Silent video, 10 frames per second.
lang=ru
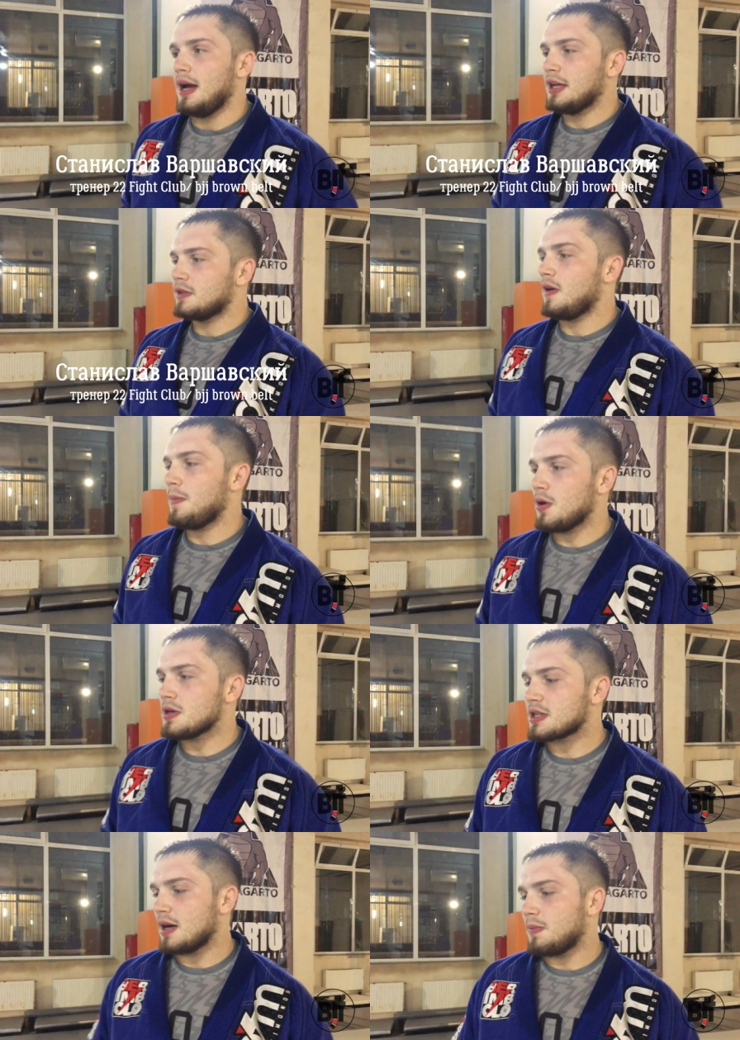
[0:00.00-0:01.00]
Этот
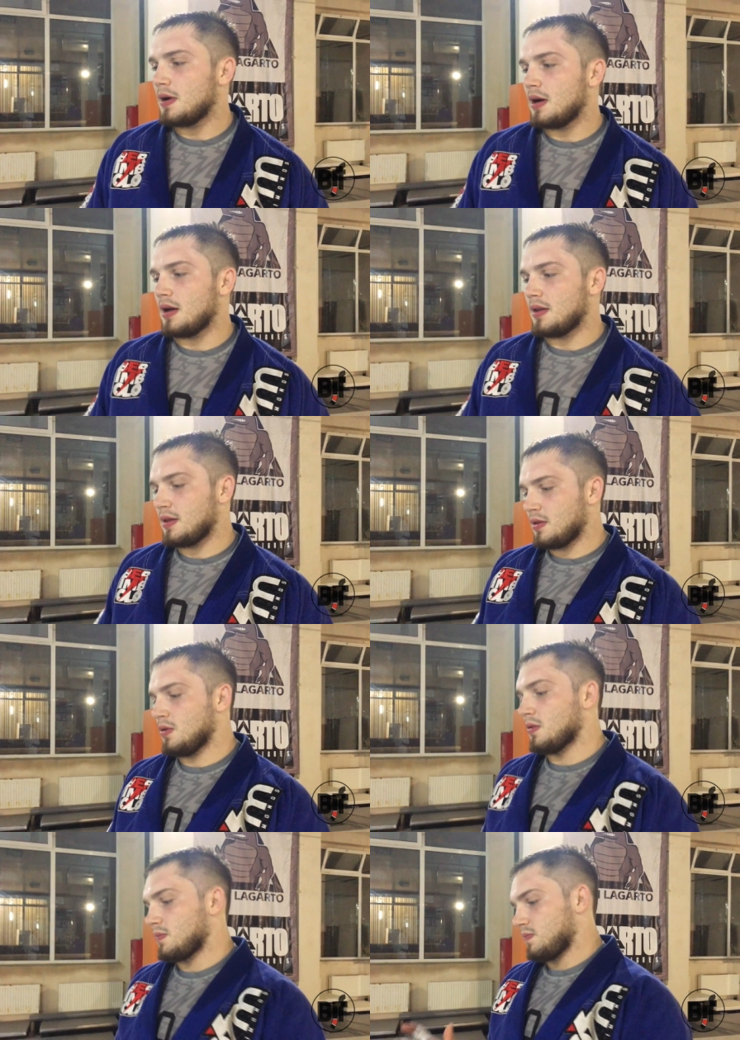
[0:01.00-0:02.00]
вопрос как бы,
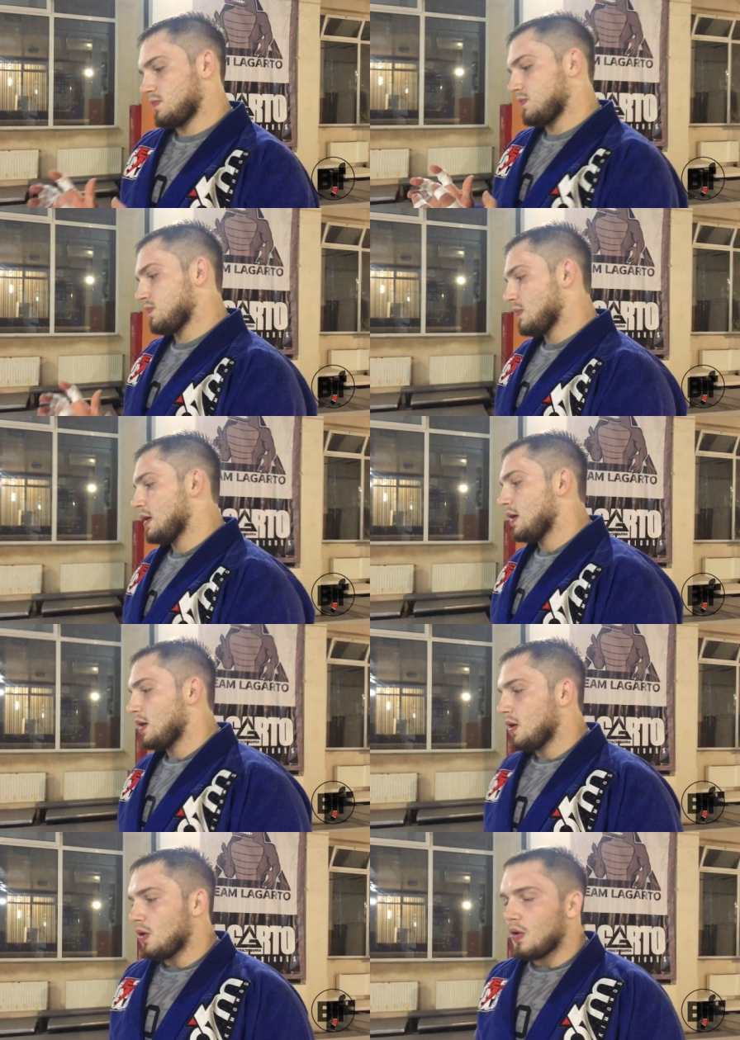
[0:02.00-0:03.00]
ну,
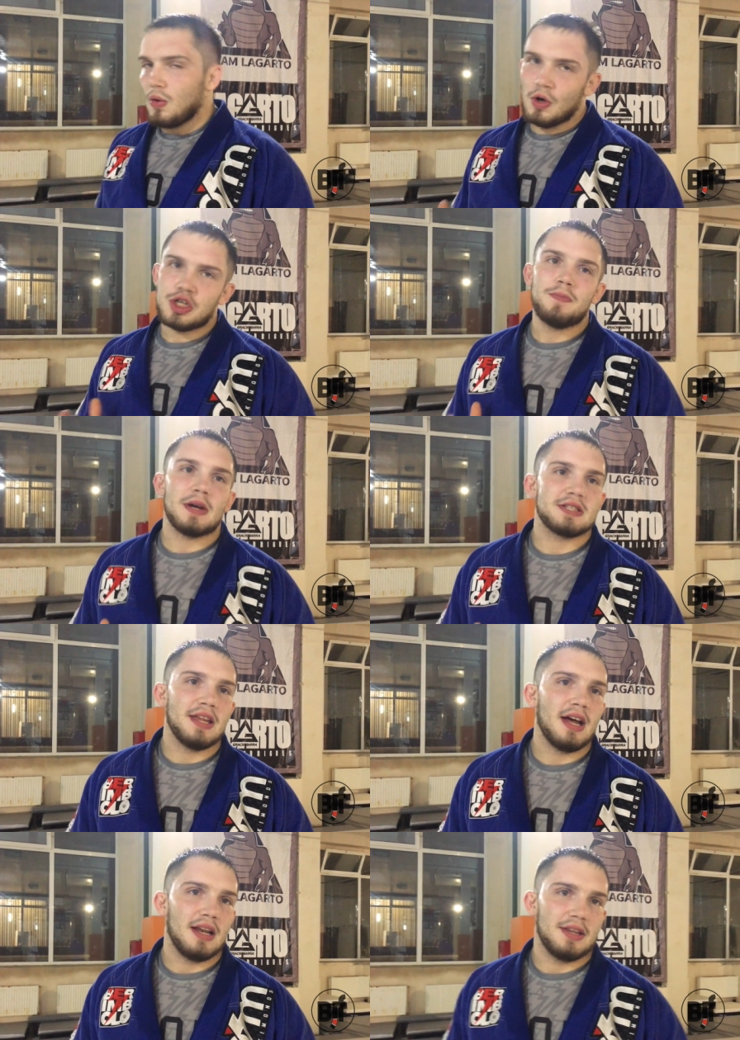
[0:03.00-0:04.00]
очень
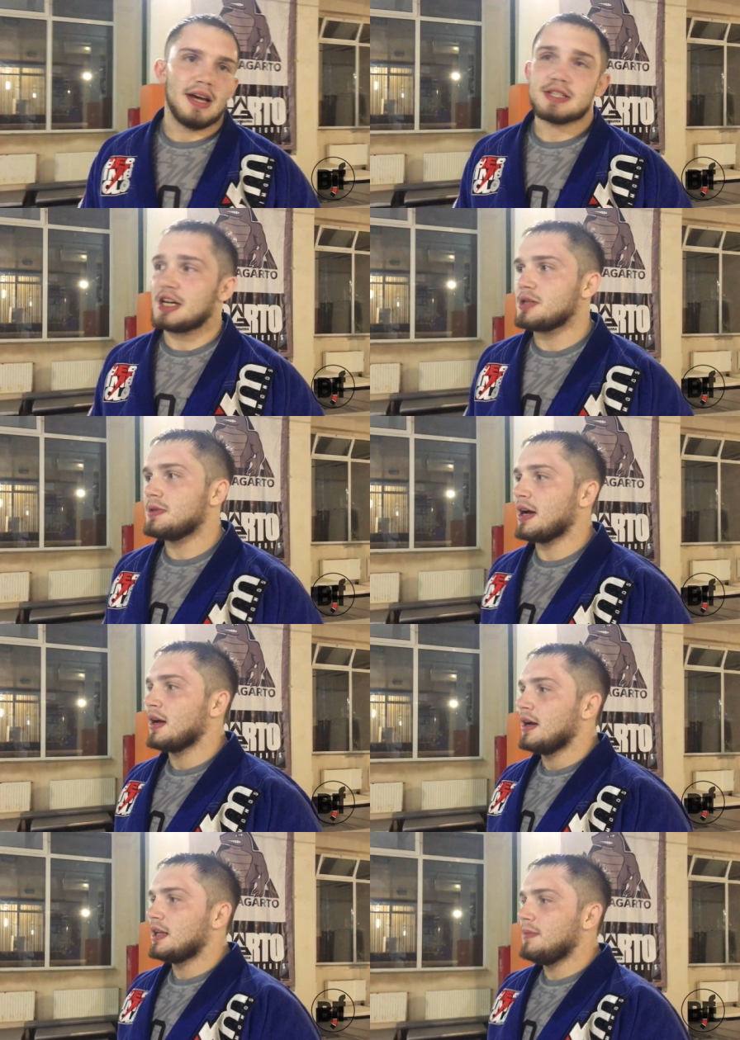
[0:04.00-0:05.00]
персональный, да, скажем
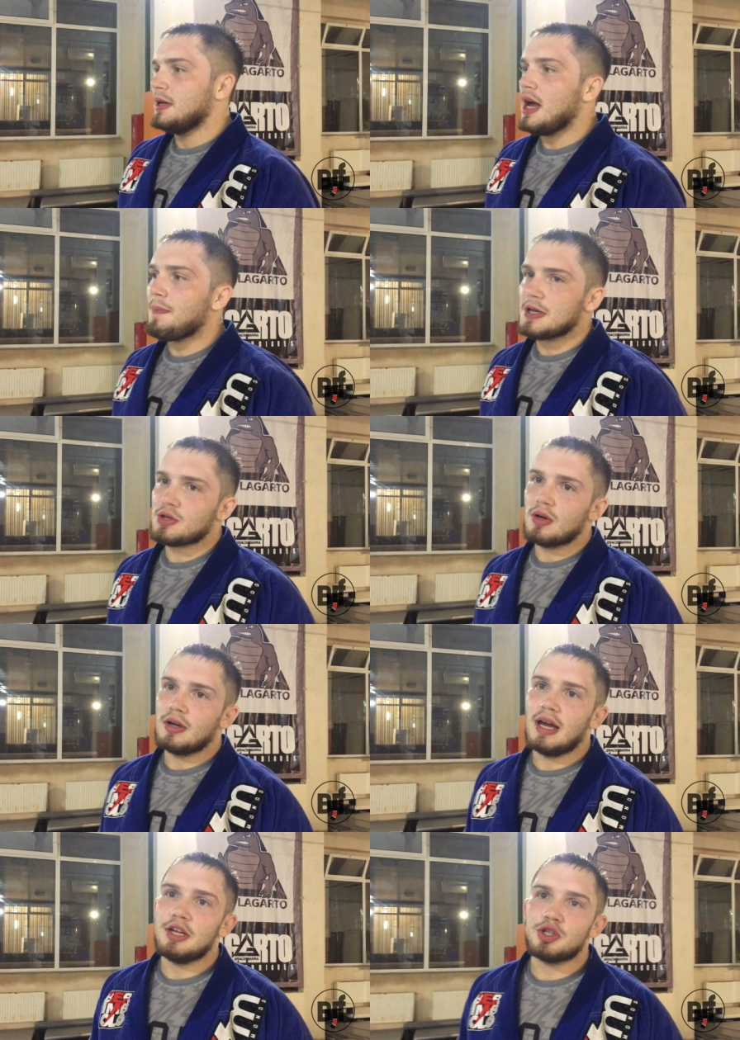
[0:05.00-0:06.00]
так. Для меня,
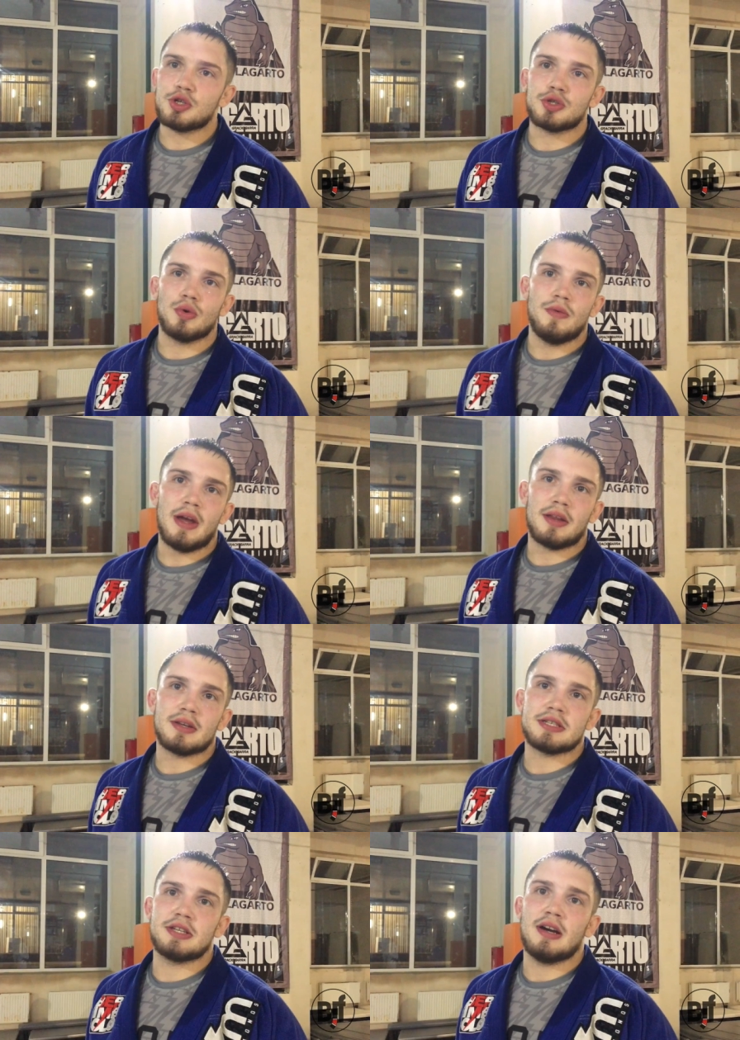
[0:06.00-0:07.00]
поскольку я не чувствую
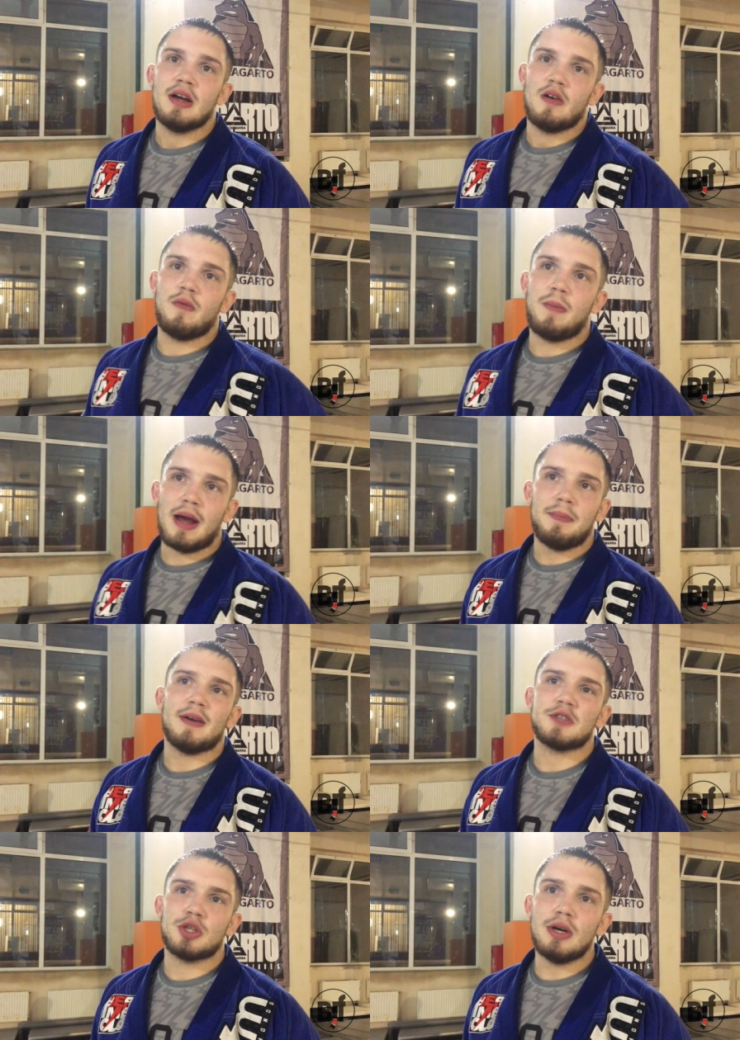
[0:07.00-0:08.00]
уверенности в
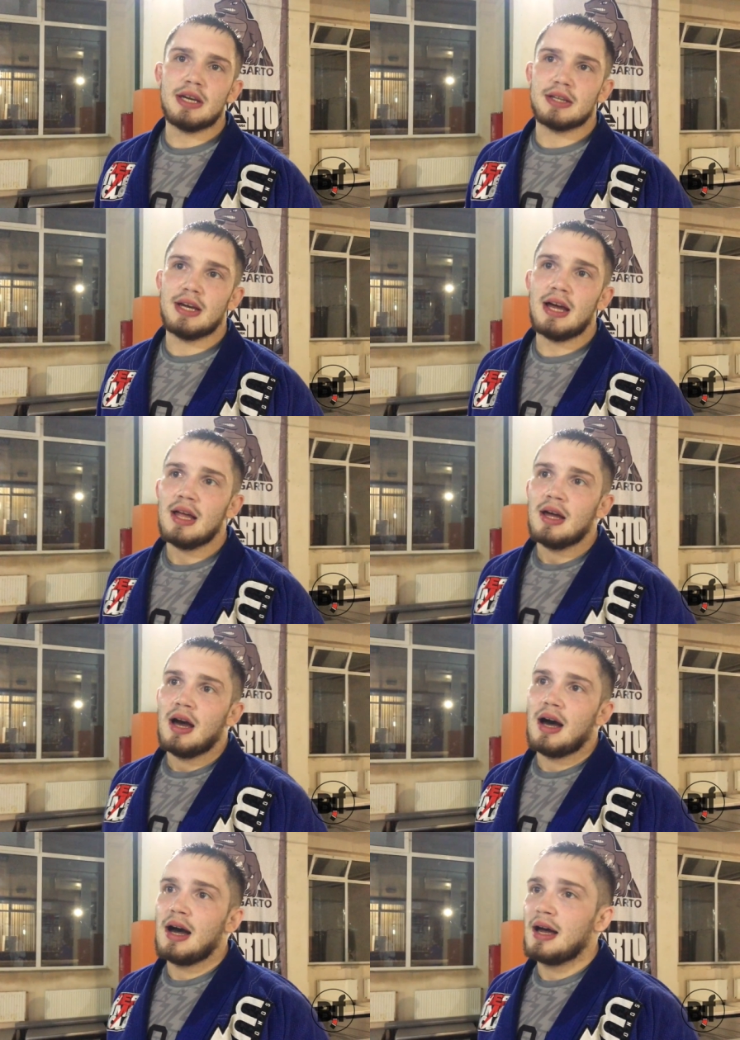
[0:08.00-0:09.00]
борьбе в стойке, да,
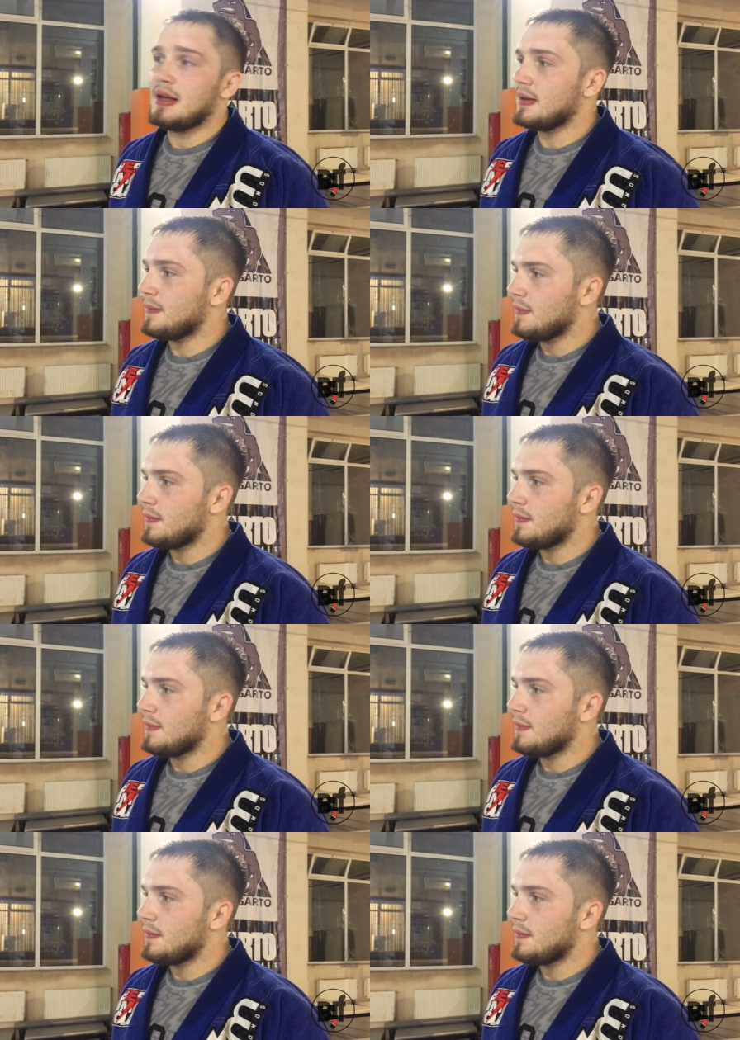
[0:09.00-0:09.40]
а,